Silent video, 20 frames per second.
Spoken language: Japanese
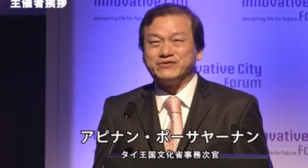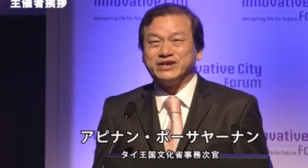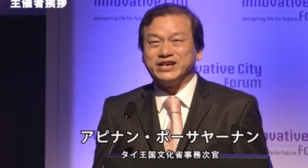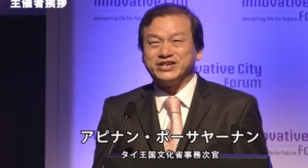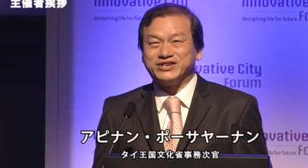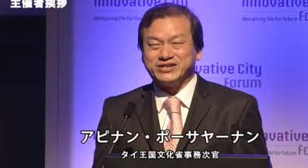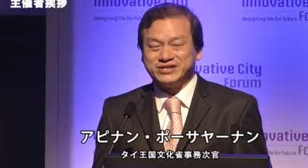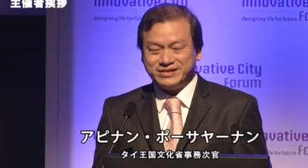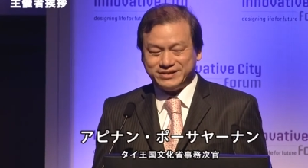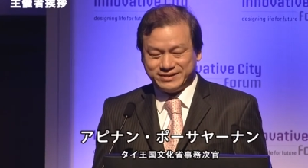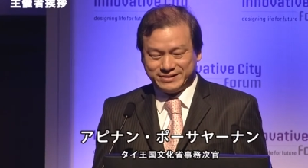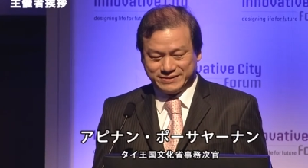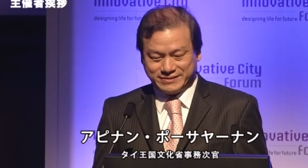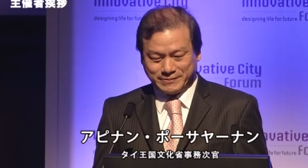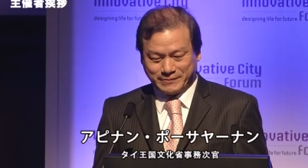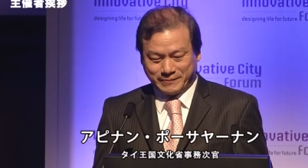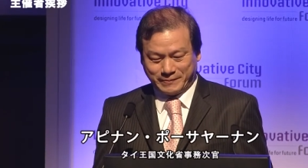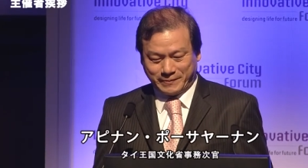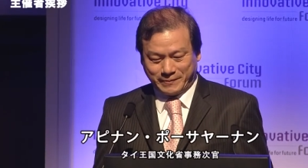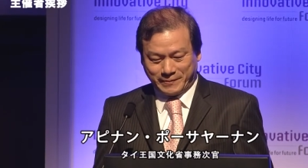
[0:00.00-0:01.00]
国際交
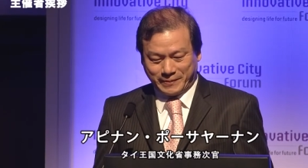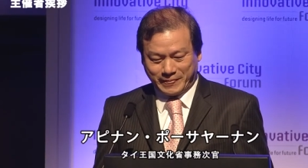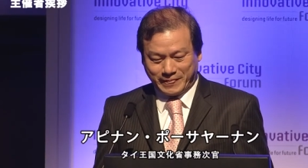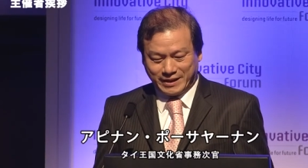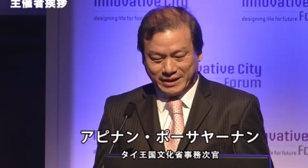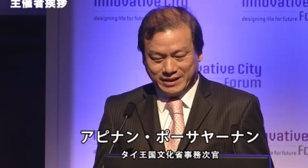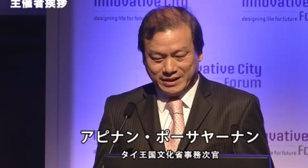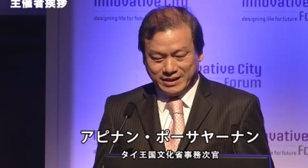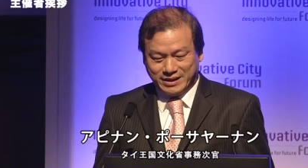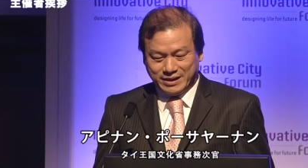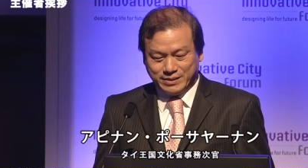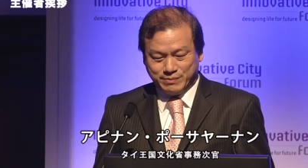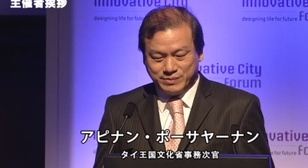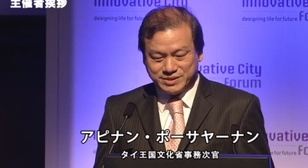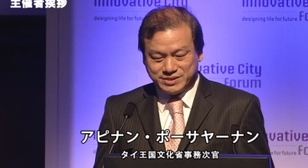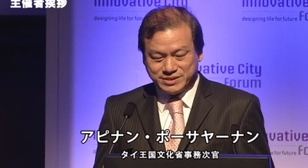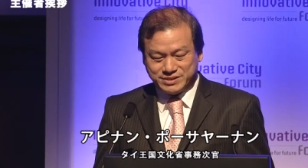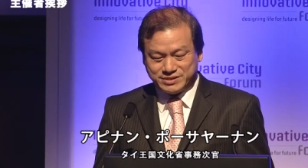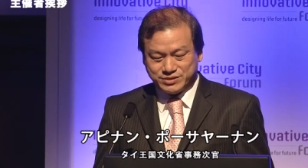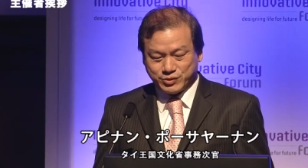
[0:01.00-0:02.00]
流基金の安
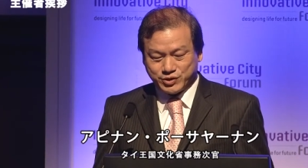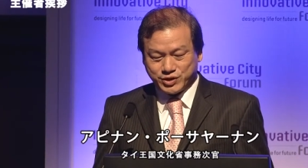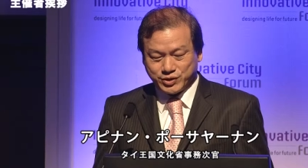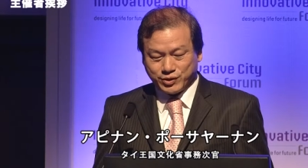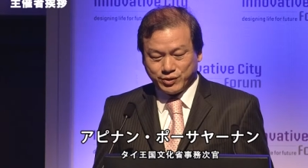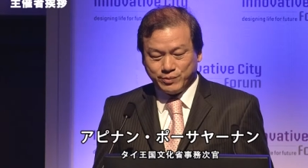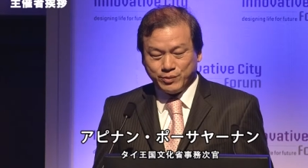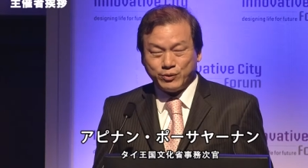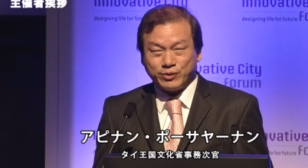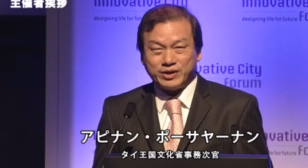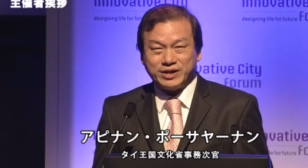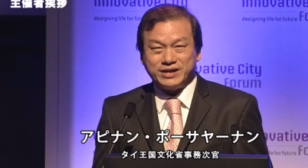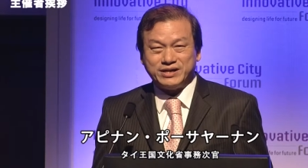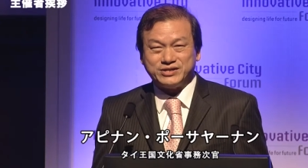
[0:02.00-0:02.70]
藤理事長、